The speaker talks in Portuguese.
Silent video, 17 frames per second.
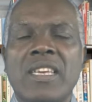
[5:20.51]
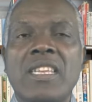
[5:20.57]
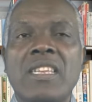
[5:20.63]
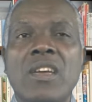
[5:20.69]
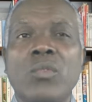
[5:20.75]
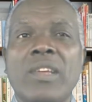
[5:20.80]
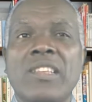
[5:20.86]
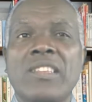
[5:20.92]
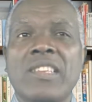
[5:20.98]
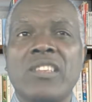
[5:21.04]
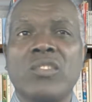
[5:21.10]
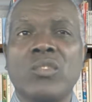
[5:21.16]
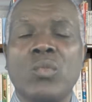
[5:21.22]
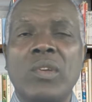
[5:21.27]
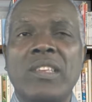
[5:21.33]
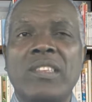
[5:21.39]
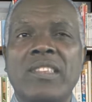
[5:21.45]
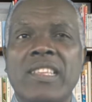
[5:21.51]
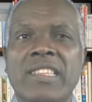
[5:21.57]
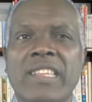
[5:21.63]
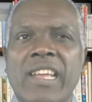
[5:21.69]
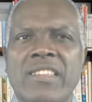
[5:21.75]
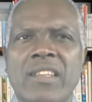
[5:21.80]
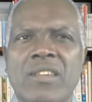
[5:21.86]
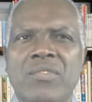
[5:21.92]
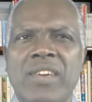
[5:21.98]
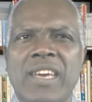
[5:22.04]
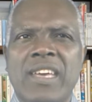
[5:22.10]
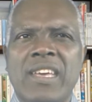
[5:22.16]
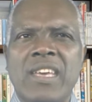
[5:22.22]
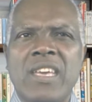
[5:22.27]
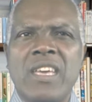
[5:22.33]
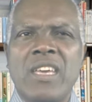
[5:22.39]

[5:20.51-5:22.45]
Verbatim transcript: e não nas questões centrais da fé,